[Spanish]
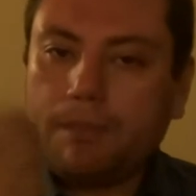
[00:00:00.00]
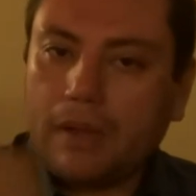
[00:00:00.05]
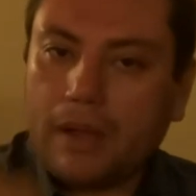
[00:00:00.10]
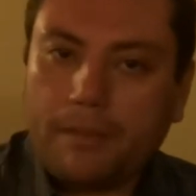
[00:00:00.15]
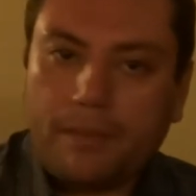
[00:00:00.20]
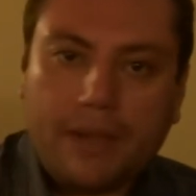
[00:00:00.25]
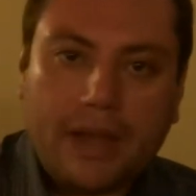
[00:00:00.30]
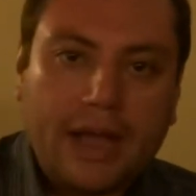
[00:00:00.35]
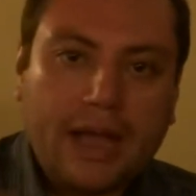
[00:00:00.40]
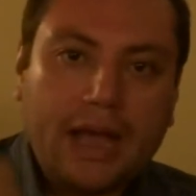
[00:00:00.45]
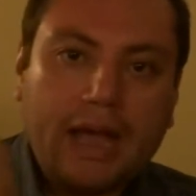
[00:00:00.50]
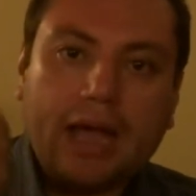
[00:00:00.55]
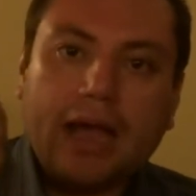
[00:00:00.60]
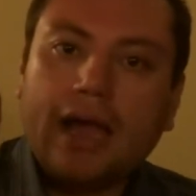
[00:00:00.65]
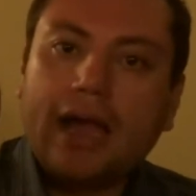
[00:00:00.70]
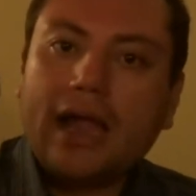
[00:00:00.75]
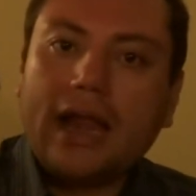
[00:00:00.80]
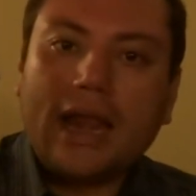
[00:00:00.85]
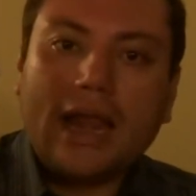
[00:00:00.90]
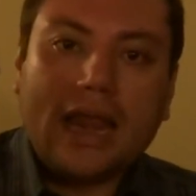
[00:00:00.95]

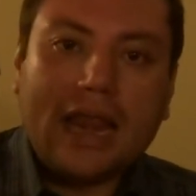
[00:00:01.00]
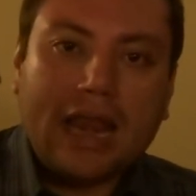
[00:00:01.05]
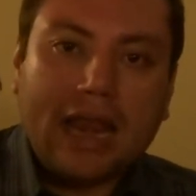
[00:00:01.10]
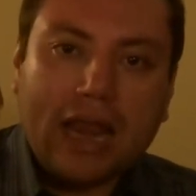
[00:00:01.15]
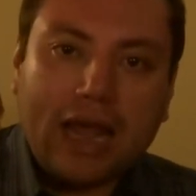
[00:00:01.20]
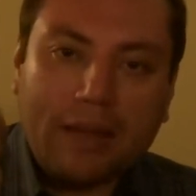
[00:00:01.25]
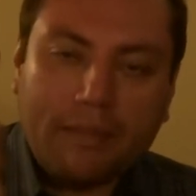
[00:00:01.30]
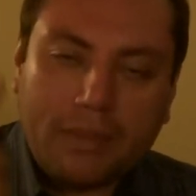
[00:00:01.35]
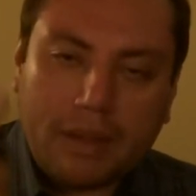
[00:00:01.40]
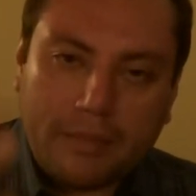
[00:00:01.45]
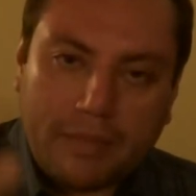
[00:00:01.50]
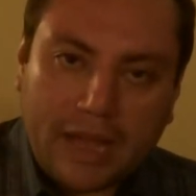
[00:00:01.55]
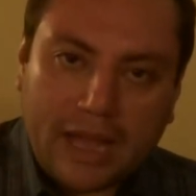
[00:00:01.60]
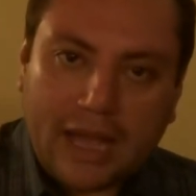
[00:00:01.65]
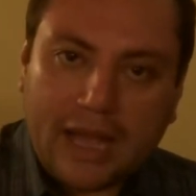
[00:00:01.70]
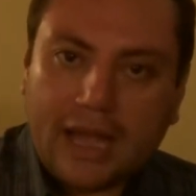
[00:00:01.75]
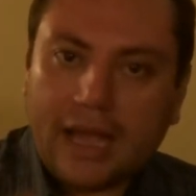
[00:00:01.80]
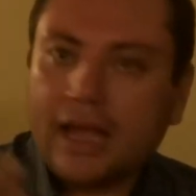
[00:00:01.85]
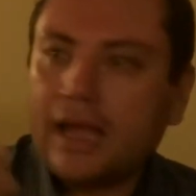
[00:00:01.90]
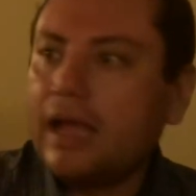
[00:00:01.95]
papá, la
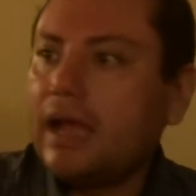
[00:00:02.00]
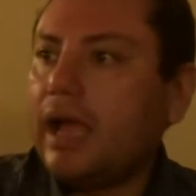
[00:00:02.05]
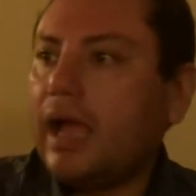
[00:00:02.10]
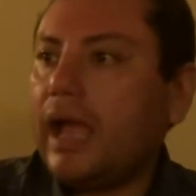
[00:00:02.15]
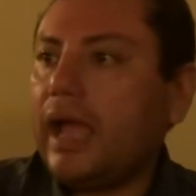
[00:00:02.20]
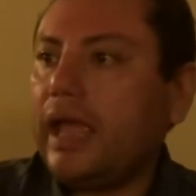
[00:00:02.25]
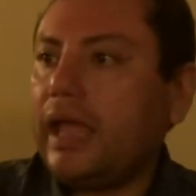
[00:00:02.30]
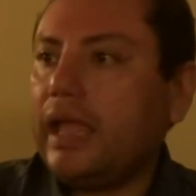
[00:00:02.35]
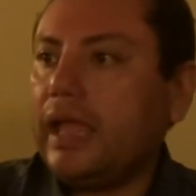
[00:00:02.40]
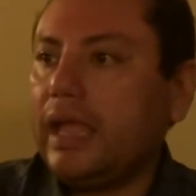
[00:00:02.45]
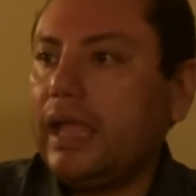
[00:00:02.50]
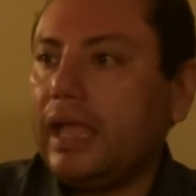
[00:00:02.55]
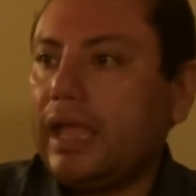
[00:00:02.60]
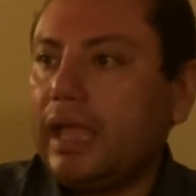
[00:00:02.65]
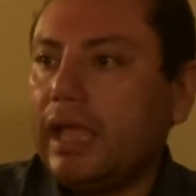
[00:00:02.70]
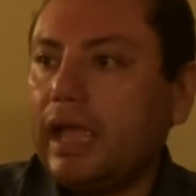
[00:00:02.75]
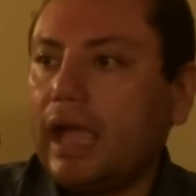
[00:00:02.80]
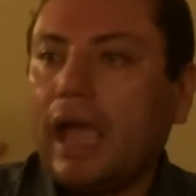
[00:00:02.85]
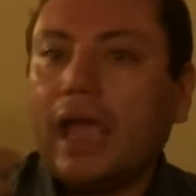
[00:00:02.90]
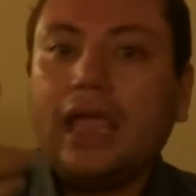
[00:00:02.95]
mamá
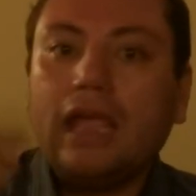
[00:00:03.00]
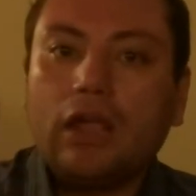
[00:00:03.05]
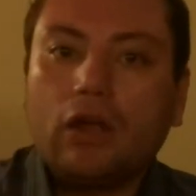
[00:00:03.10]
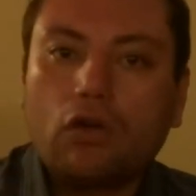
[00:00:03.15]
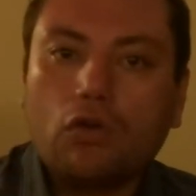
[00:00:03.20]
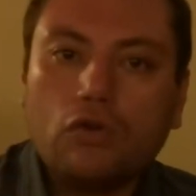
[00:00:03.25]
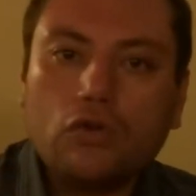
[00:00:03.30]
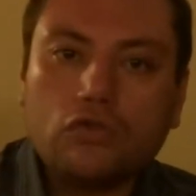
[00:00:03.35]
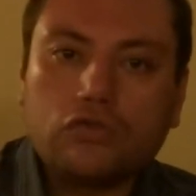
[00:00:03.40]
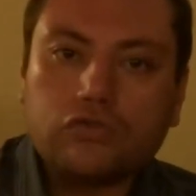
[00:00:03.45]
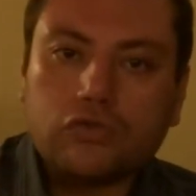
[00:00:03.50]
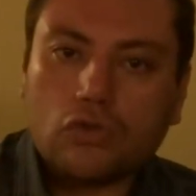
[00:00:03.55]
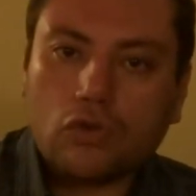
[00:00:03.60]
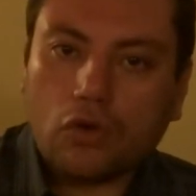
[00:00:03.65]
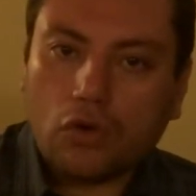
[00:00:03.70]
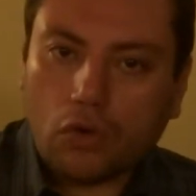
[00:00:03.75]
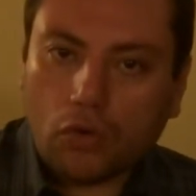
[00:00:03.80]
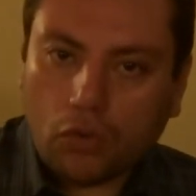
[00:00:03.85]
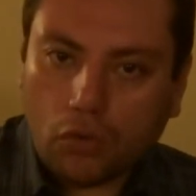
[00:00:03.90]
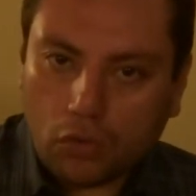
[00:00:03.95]
e
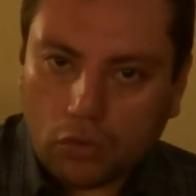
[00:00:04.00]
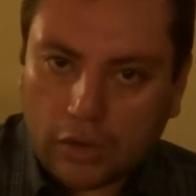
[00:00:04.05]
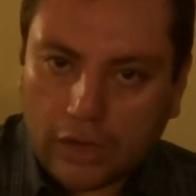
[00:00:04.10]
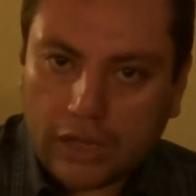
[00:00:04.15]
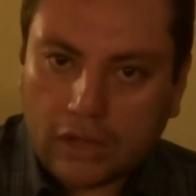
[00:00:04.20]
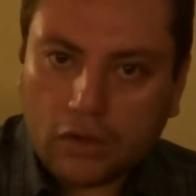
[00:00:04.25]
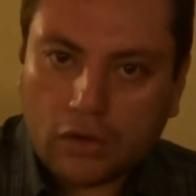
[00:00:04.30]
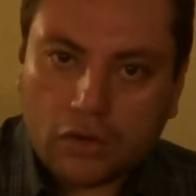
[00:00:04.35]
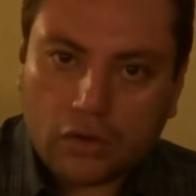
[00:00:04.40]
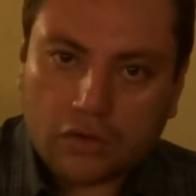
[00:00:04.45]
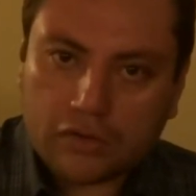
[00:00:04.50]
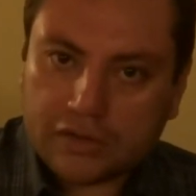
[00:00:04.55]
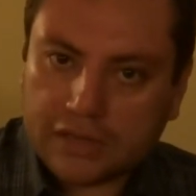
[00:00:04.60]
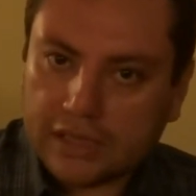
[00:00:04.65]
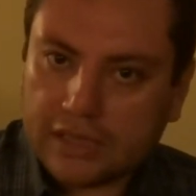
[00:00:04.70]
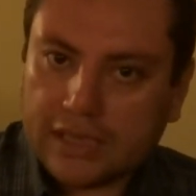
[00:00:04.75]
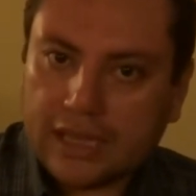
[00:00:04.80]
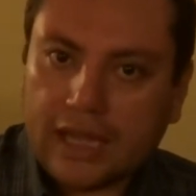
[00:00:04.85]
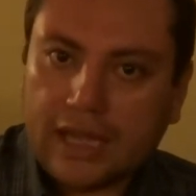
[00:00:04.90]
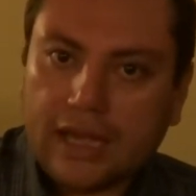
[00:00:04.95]
incluso un hijo,
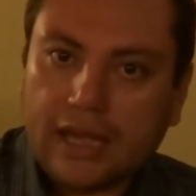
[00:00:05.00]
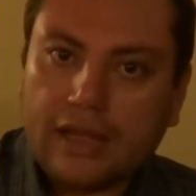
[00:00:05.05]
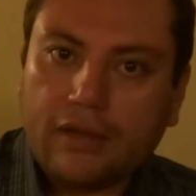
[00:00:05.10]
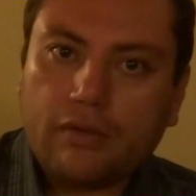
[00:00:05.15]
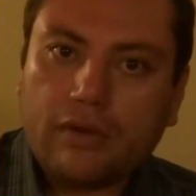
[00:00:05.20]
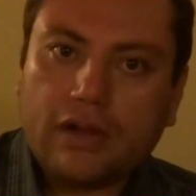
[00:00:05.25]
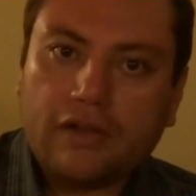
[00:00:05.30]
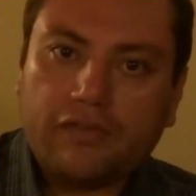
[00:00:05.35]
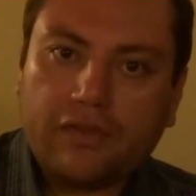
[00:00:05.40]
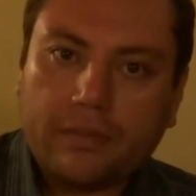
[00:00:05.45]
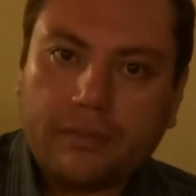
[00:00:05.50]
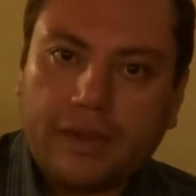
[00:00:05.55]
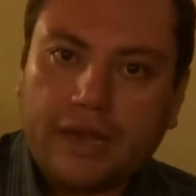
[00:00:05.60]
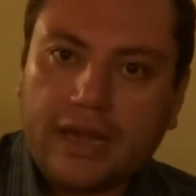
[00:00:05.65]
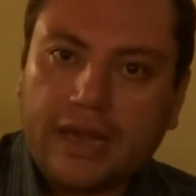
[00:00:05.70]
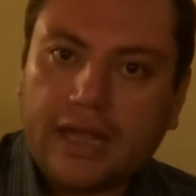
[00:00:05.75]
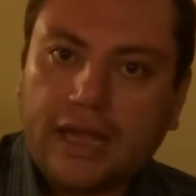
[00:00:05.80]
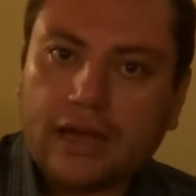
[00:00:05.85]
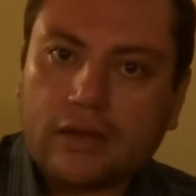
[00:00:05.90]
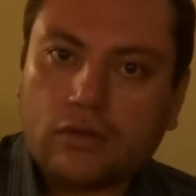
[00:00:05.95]
si ya es una
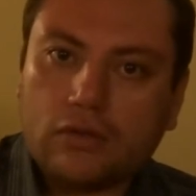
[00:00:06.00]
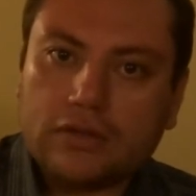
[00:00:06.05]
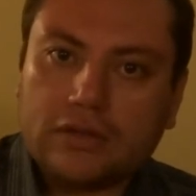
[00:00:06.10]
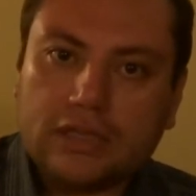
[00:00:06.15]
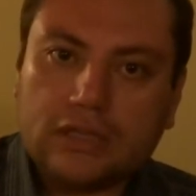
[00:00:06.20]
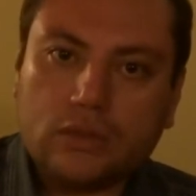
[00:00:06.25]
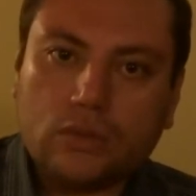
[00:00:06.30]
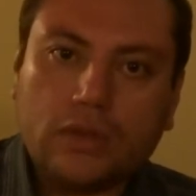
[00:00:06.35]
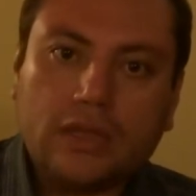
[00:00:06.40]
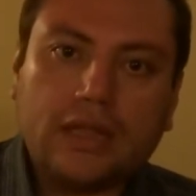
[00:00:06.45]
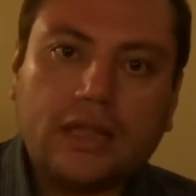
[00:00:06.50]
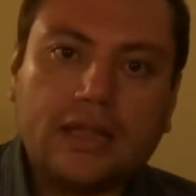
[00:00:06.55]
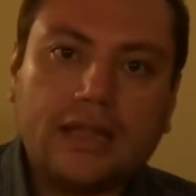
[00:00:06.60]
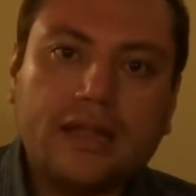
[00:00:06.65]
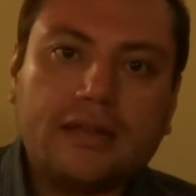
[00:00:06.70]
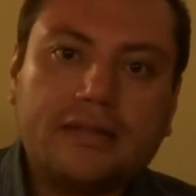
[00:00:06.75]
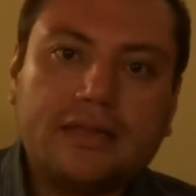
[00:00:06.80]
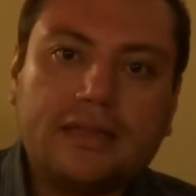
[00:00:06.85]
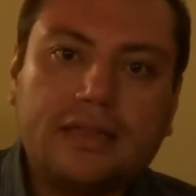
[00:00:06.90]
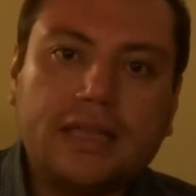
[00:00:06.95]
familia constituida desde
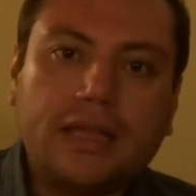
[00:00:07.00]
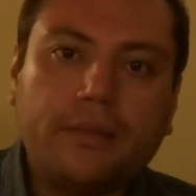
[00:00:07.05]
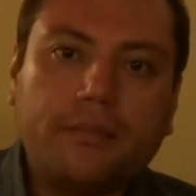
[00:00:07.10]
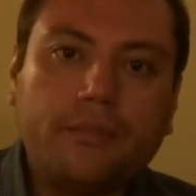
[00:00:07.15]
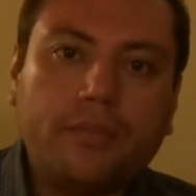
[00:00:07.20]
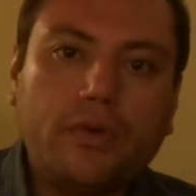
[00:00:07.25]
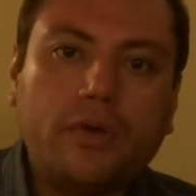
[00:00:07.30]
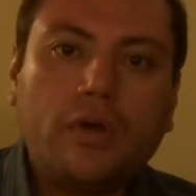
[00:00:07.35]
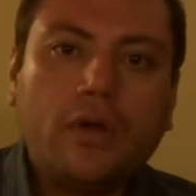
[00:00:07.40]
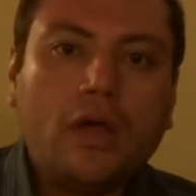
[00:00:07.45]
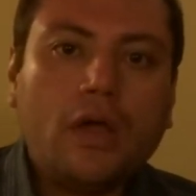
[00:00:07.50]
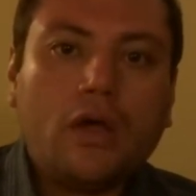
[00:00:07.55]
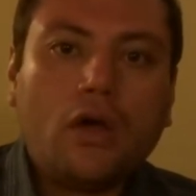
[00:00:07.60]
hace tiempo,